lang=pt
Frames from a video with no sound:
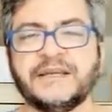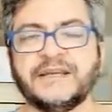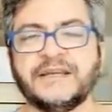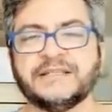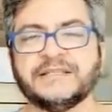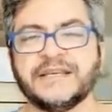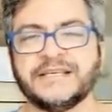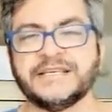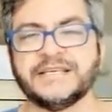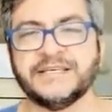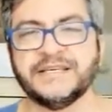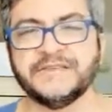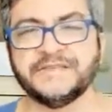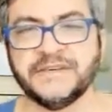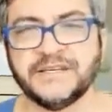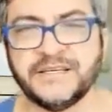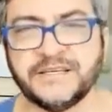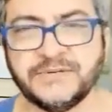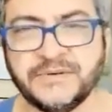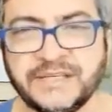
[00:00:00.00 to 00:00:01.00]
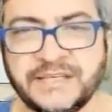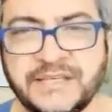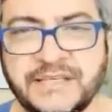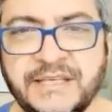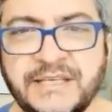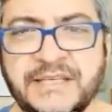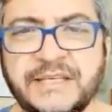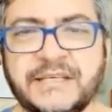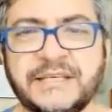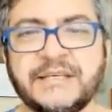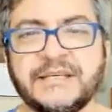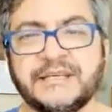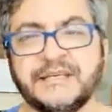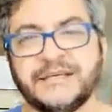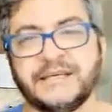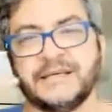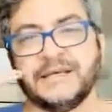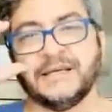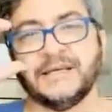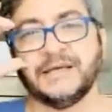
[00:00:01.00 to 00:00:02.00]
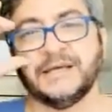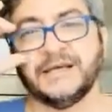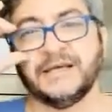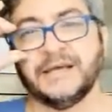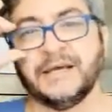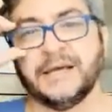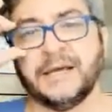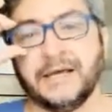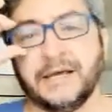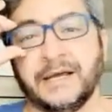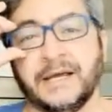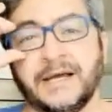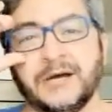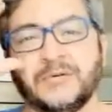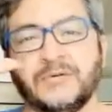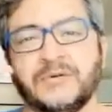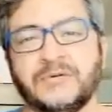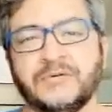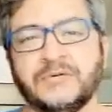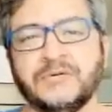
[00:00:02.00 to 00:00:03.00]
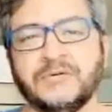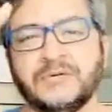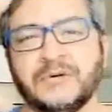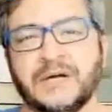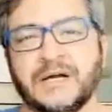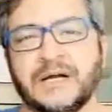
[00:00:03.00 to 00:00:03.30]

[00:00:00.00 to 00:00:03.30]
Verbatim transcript: Ele está se referindo aqui ao,